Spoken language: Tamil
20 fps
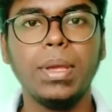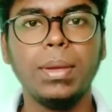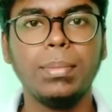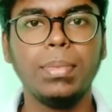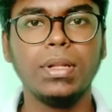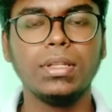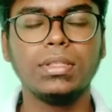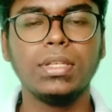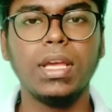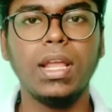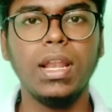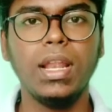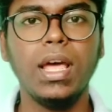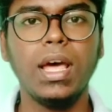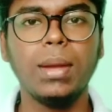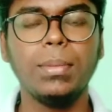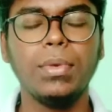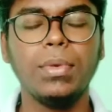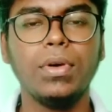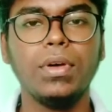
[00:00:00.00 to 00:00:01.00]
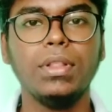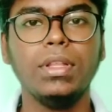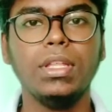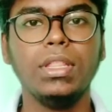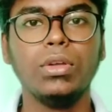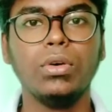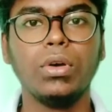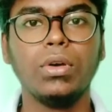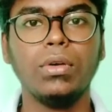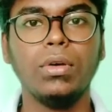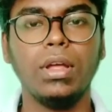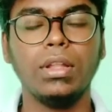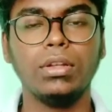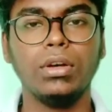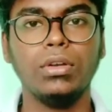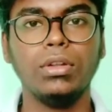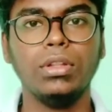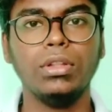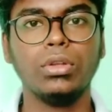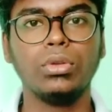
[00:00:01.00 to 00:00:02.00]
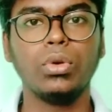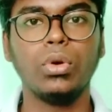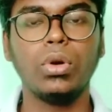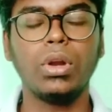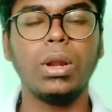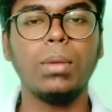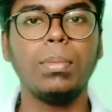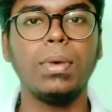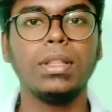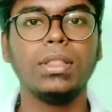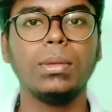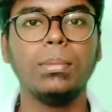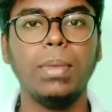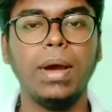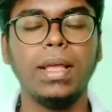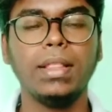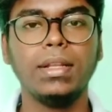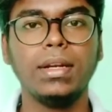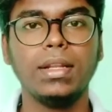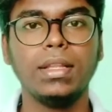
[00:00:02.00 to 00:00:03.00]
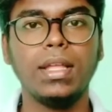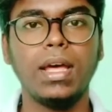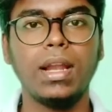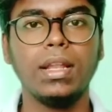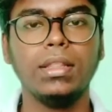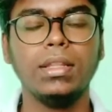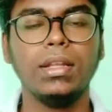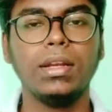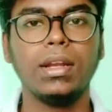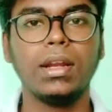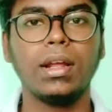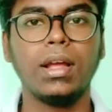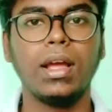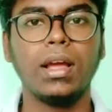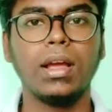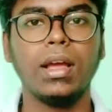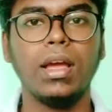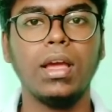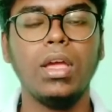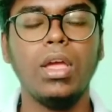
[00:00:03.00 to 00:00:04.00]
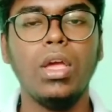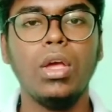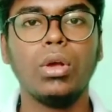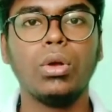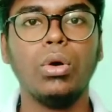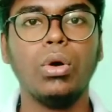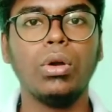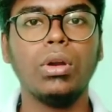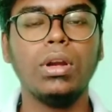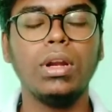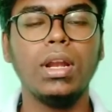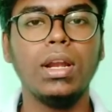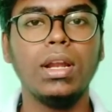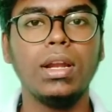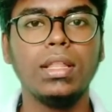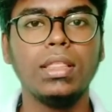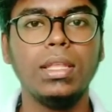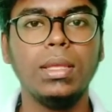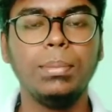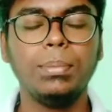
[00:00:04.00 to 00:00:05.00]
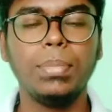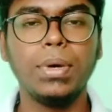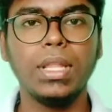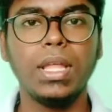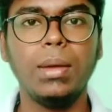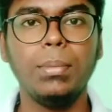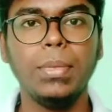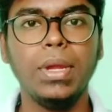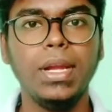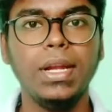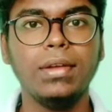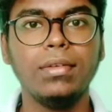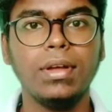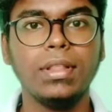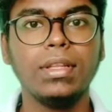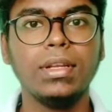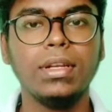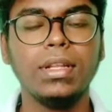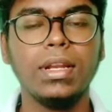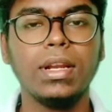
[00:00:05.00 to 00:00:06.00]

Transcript: பீப்புள்ஸ் எல்லாருமே வந்து இந்த ஒரு அதாவது இந்த தொற்றை பார்த்து பயந்துட்டு தான் இருந்துட்டு இருக்காங்க கொரோனால இருந்து இப்பதான் மீண்டு வந்துட்டு